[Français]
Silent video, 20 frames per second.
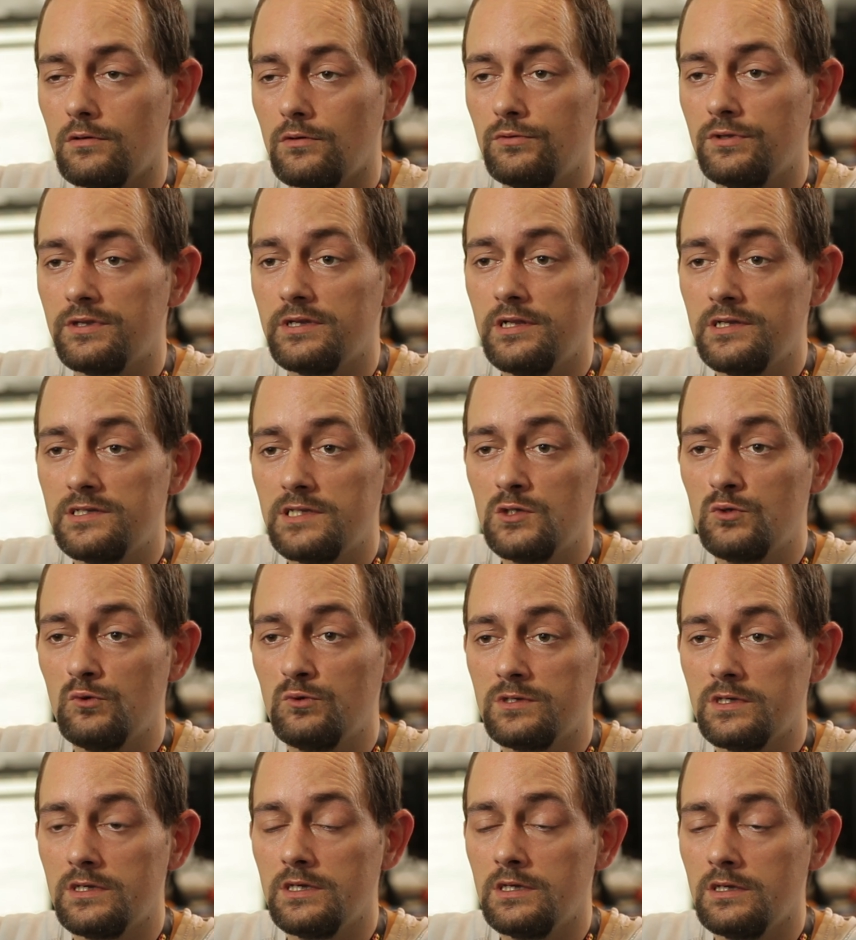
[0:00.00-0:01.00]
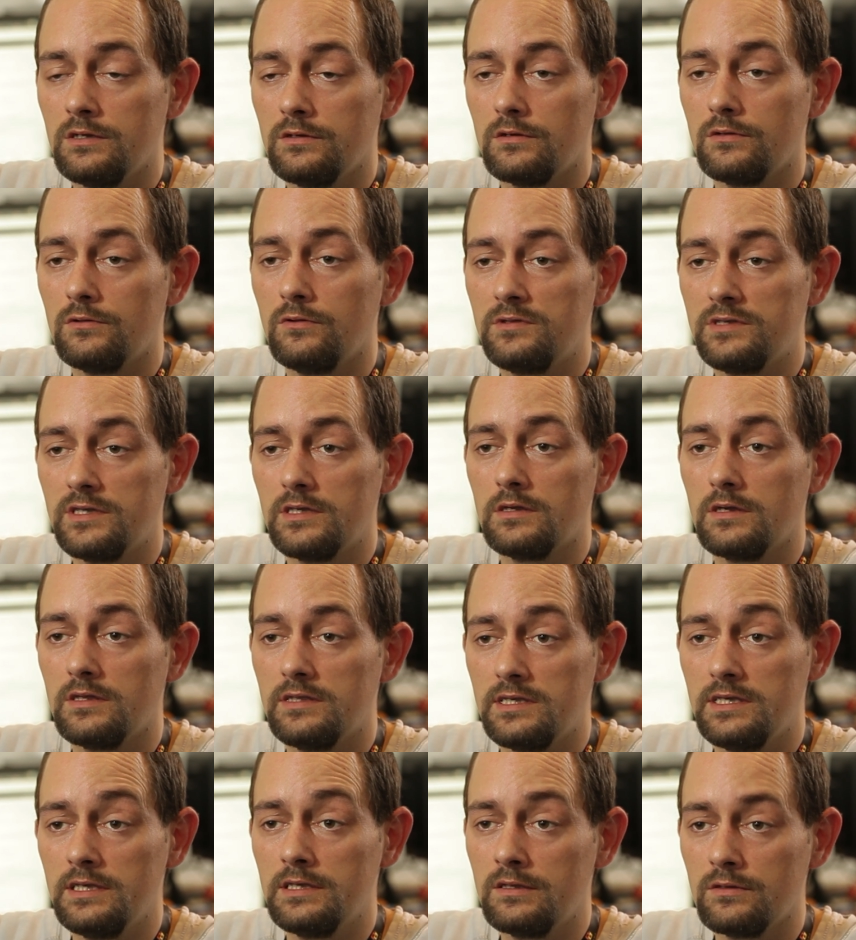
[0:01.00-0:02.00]
On utilise des outils de
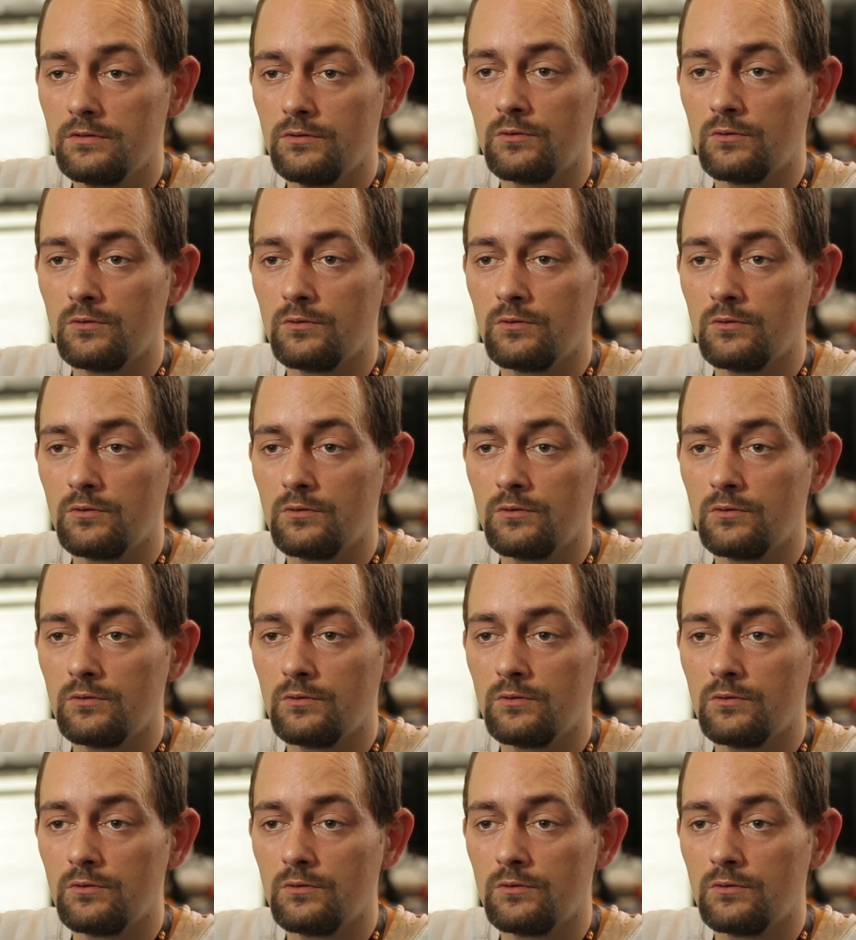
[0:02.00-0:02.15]
ticketing,